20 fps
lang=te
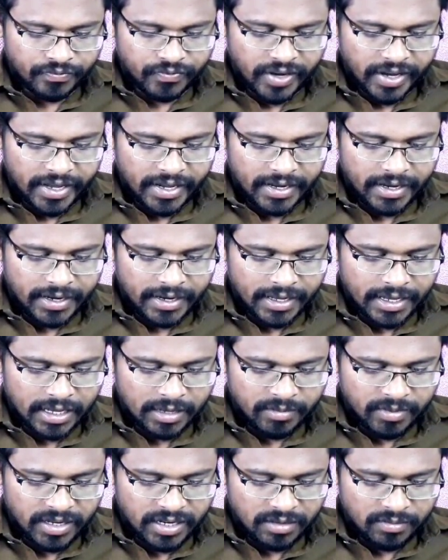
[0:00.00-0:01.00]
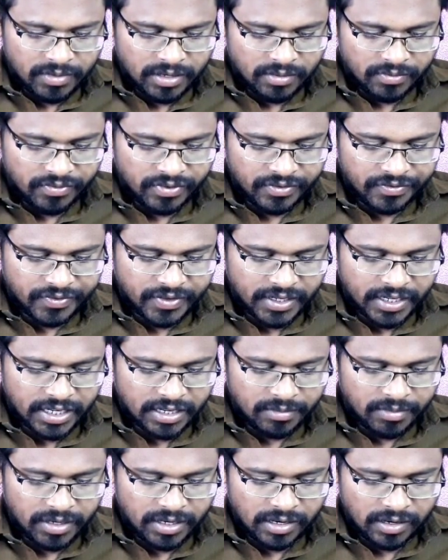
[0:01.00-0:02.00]
ఫైవ్ హండ్రెడ్ కేబీని మనం ఫిఫ్టీ
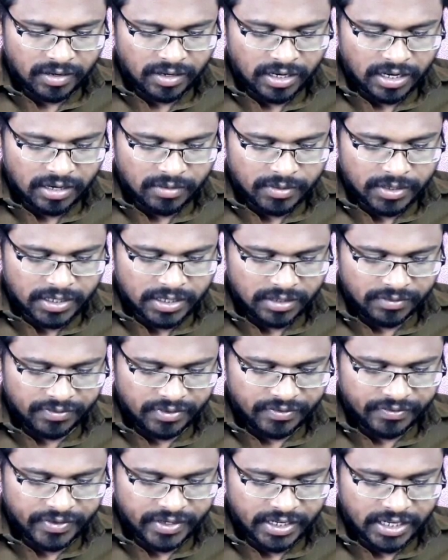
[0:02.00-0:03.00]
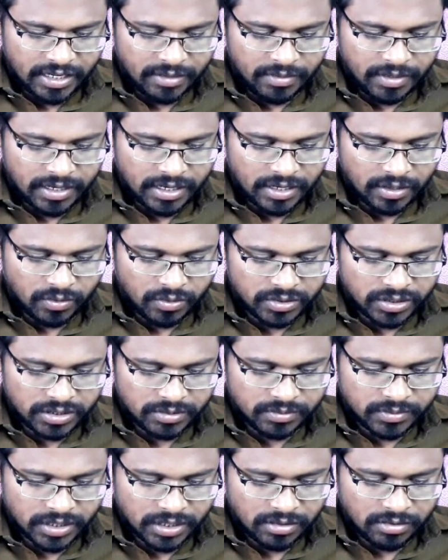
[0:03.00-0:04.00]
కేబీ కావాలి కాబట్టి ఫిఫ్టీ కేబీ కన్నా
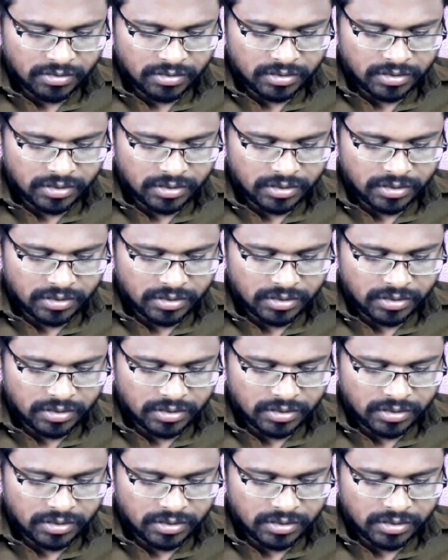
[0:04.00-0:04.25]
కొంచెం తగ్